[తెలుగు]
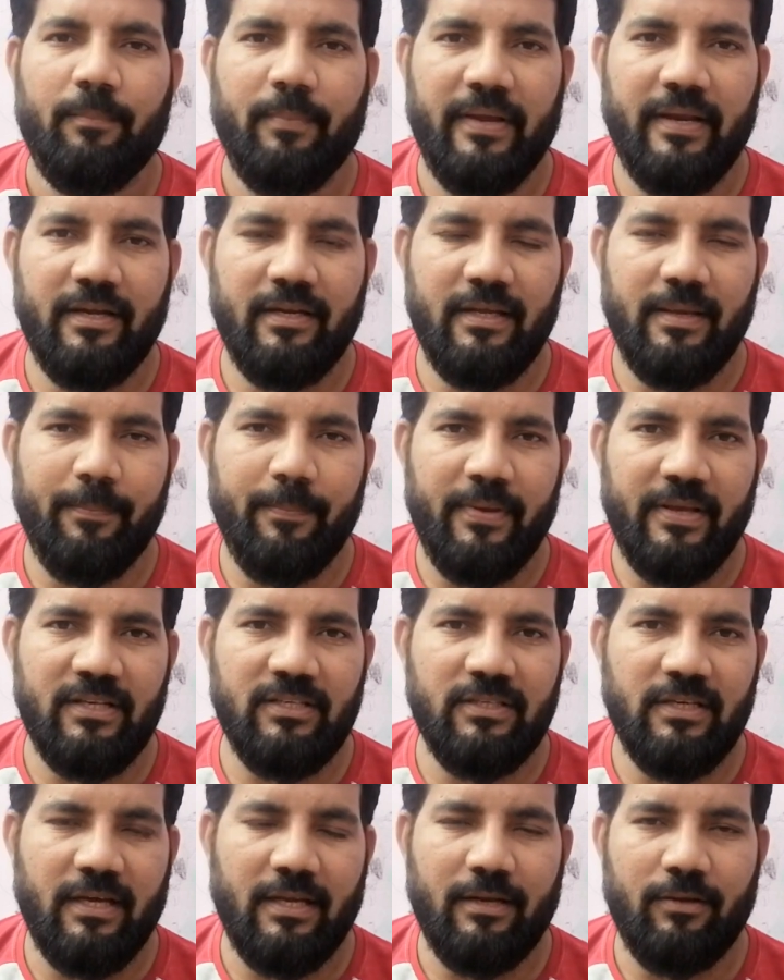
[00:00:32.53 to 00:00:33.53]

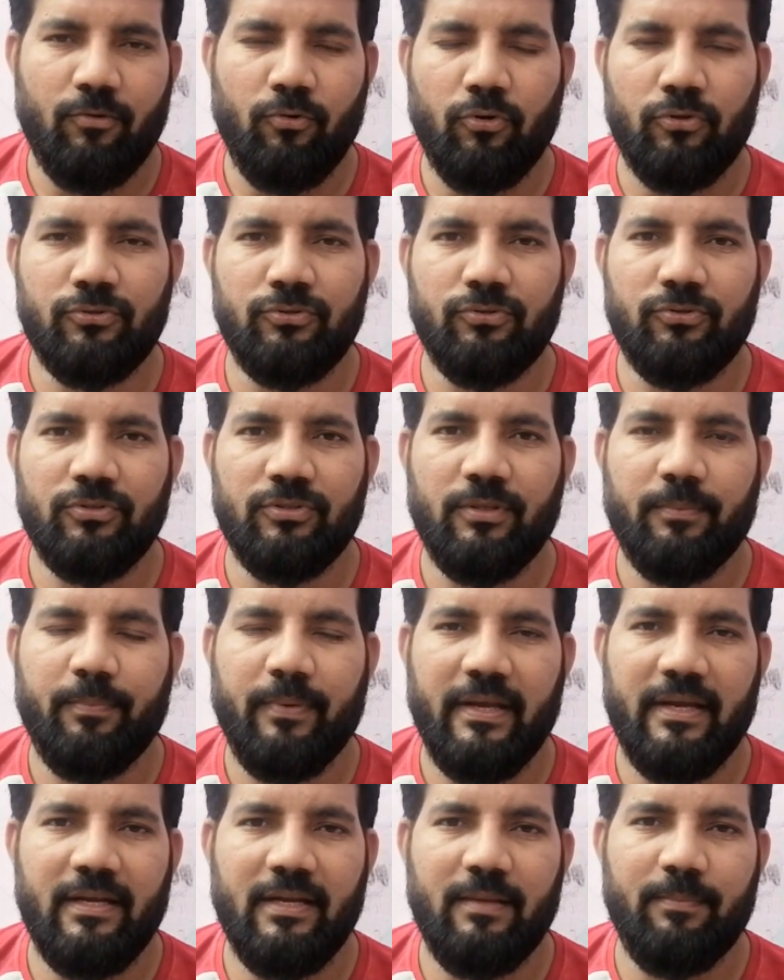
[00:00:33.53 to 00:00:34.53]
పీటీపీజీ అనే కోర్స్ ఉంటుంది
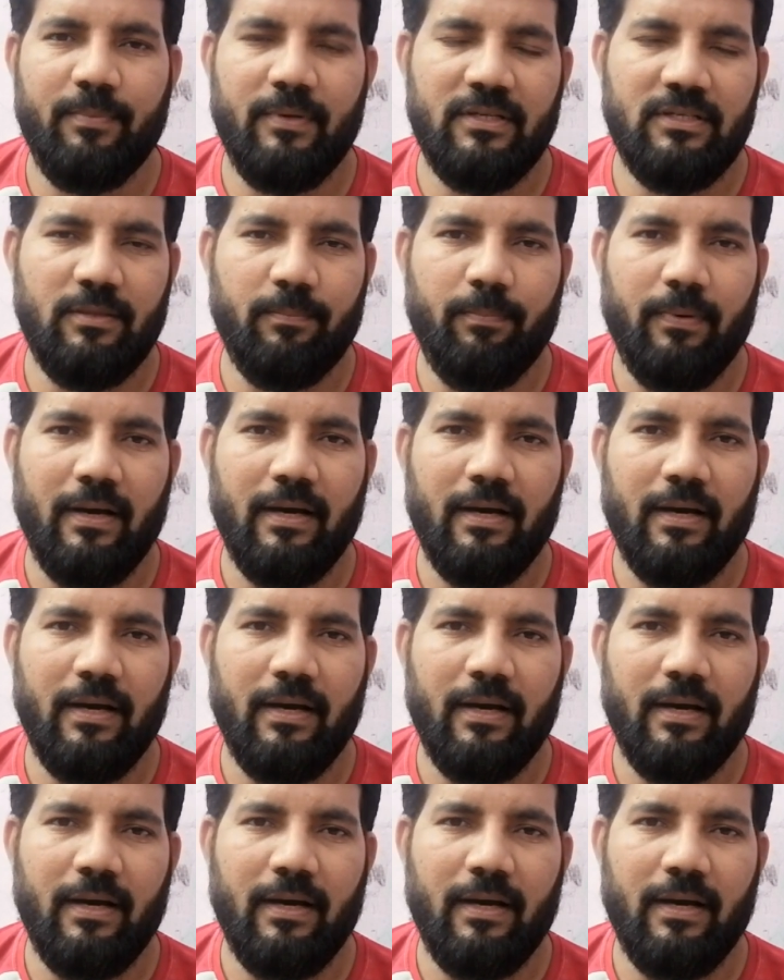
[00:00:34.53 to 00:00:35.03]
పీటీపీజీ